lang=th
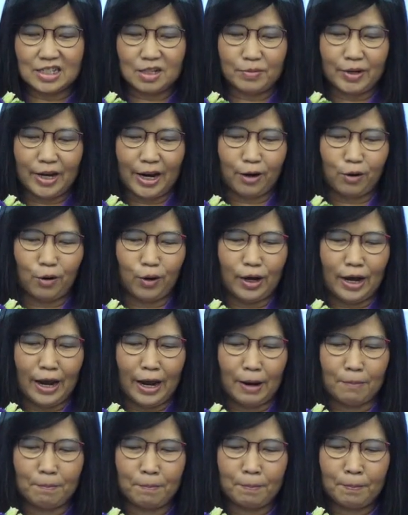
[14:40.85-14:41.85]
ทรัพยากร
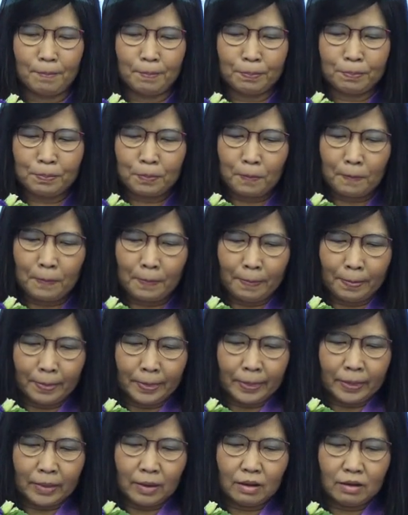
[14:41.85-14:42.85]

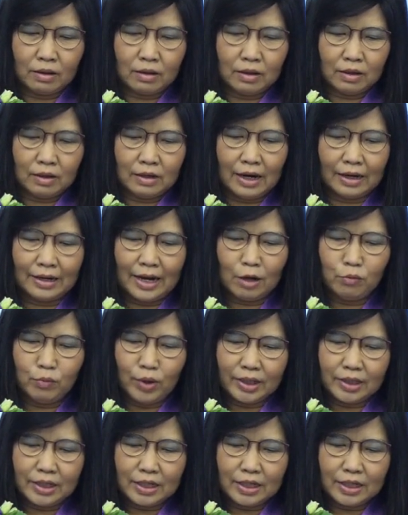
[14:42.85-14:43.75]
น้ำดังนั้นเว